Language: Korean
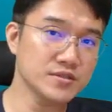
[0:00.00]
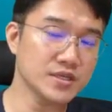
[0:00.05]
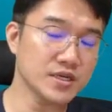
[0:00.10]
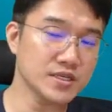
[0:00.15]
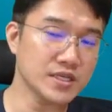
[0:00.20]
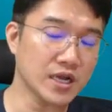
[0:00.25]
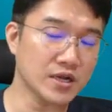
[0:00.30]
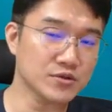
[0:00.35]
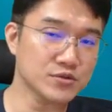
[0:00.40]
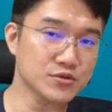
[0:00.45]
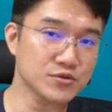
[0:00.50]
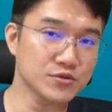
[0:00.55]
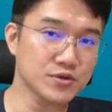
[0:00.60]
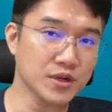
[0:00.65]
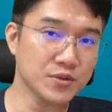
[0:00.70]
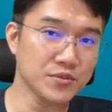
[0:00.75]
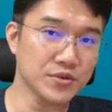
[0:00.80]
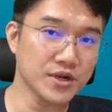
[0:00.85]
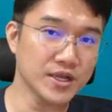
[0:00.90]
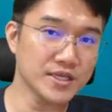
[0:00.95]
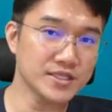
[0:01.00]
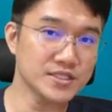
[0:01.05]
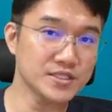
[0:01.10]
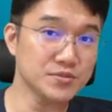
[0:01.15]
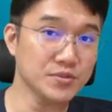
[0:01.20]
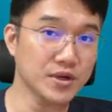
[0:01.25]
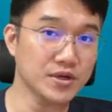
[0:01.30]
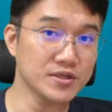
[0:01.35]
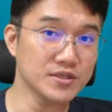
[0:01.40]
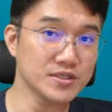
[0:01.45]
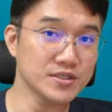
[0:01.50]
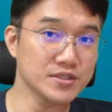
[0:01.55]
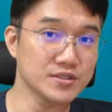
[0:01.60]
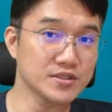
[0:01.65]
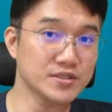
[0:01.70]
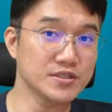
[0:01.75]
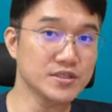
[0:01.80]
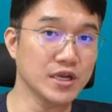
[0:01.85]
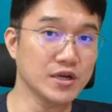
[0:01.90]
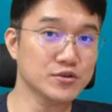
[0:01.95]
제가 약속을 한번 했지만은
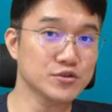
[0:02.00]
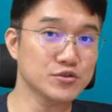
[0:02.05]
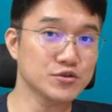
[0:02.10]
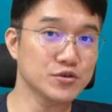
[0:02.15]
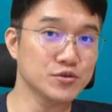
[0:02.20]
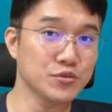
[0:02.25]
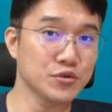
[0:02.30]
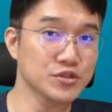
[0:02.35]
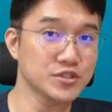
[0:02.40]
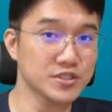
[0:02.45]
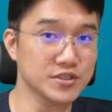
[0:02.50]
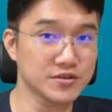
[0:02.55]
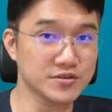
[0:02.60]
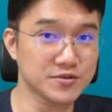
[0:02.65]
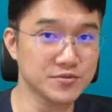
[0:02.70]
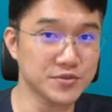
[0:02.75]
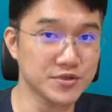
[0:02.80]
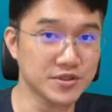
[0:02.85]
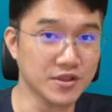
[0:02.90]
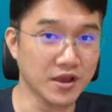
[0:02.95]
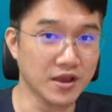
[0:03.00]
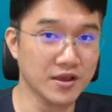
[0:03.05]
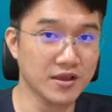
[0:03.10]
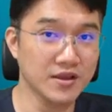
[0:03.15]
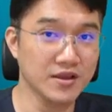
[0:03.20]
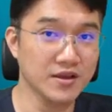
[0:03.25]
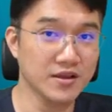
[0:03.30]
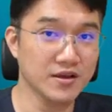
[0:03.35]
그 약속을 못 지켰습니다